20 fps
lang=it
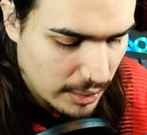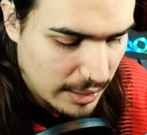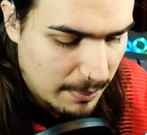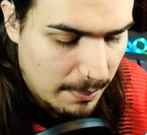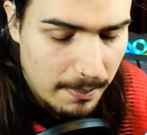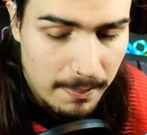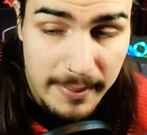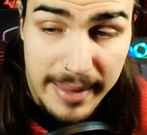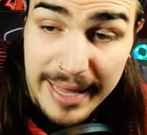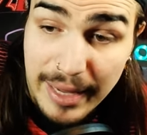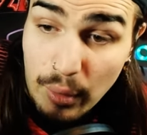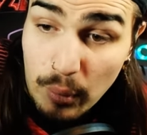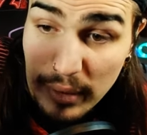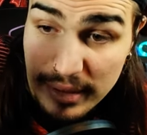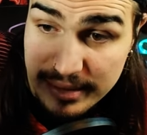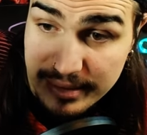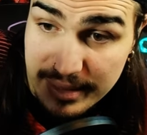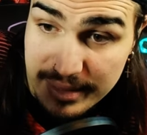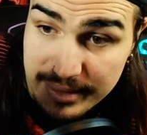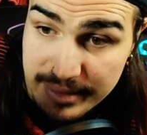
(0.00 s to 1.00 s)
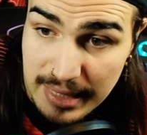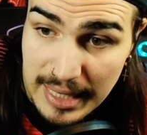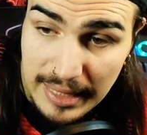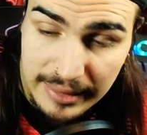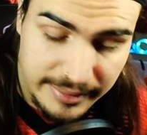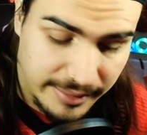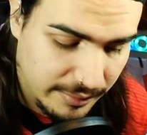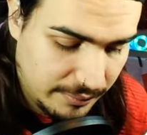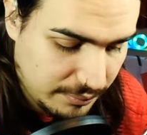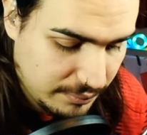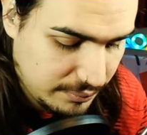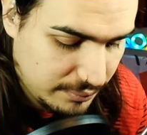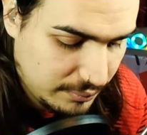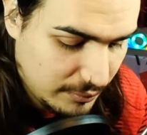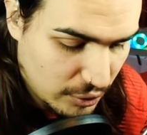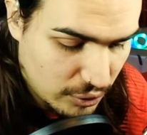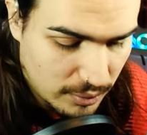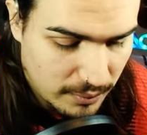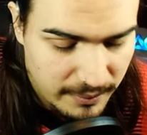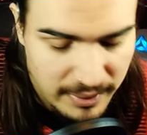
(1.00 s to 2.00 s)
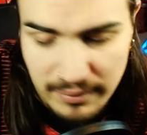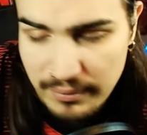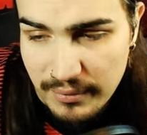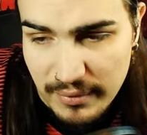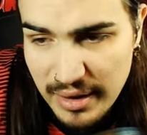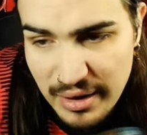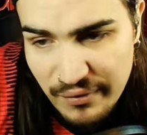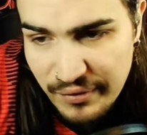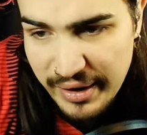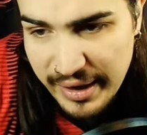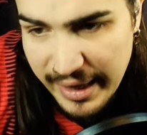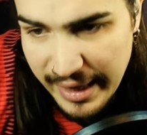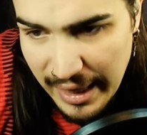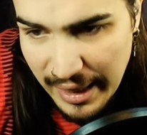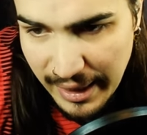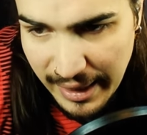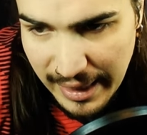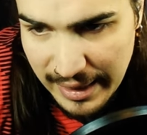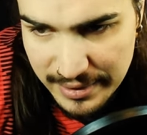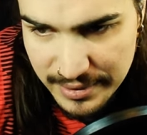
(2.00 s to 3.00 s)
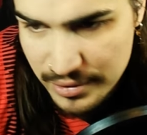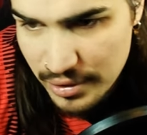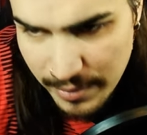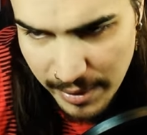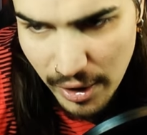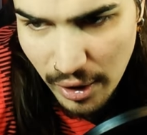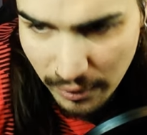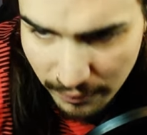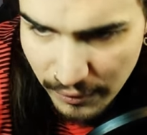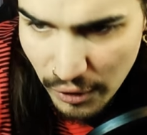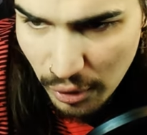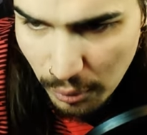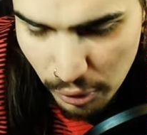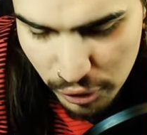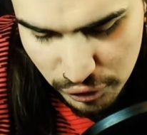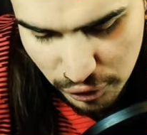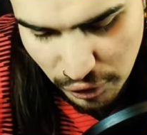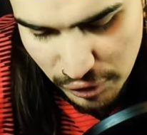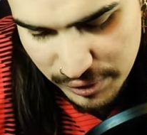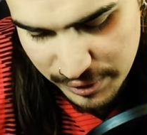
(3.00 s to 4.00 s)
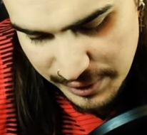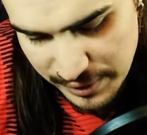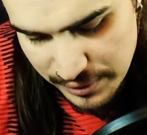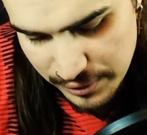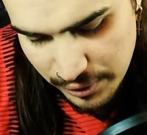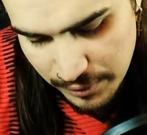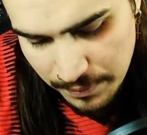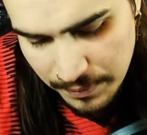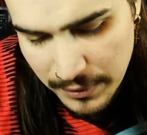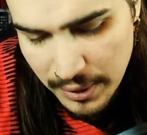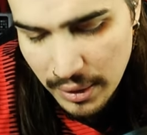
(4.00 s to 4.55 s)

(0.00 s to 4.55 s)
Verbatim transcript: Me quest'estate. Me, me ne fregherà un cazzo, però ve lo mostro lo stesso.